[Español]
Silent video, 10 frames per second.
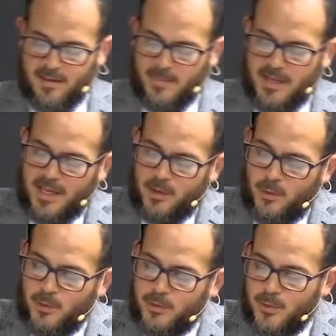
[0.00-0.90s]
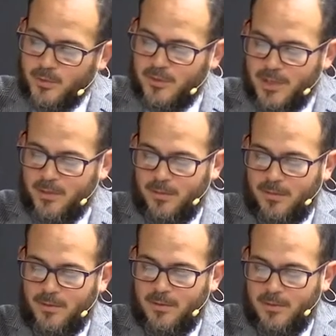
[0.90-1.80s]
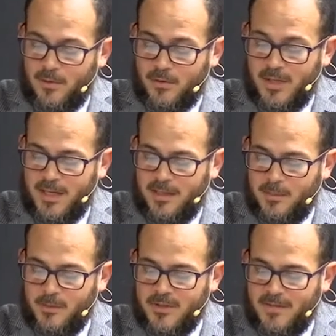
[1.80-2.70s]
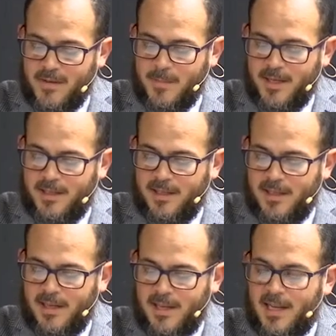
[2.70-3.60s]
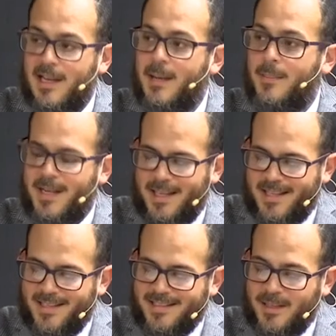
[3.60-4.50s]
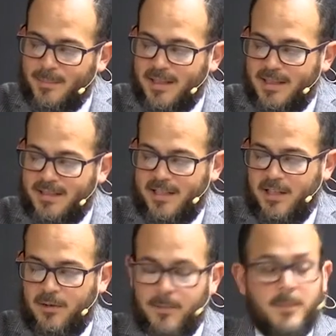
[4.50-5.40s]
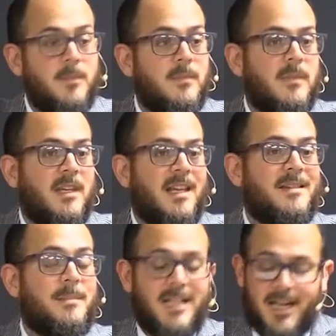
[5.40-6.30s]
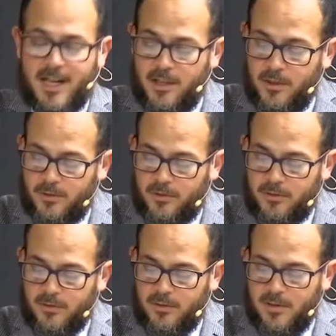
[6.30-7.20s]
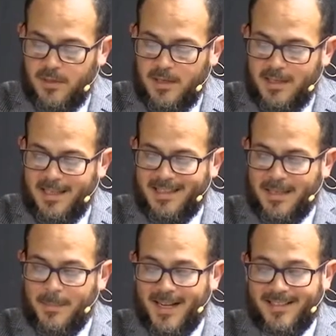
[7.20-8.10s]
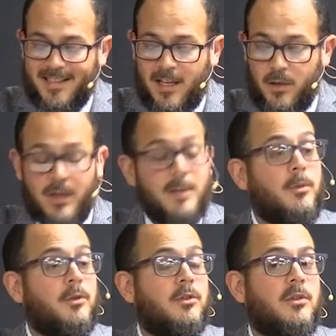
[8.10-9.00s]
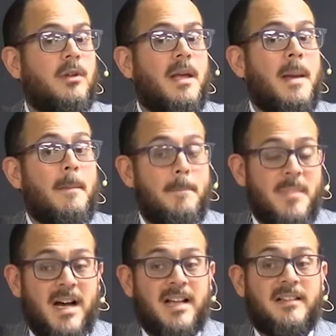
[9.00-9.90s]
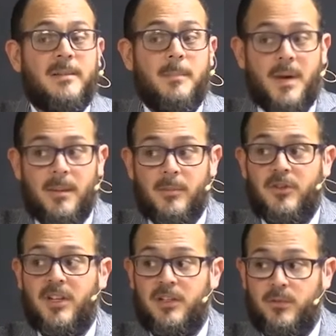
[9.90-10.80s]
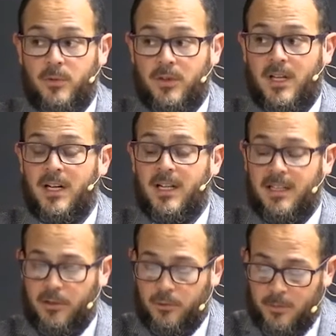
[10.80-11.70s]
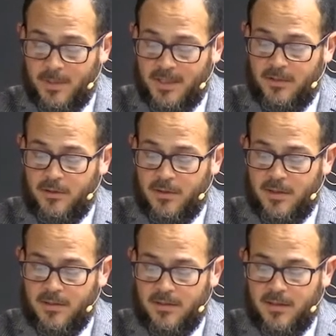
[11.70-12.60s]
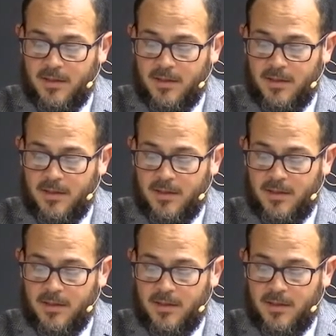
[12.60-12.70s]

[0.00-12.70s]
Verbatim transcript: El predicador Lloyd Jones dijo lo siguiente muy sabiamente, la manera de ser bendecido es mirar a Dios. Y entre más le adoremos, más vamos a disfrutar de sus bendiciones.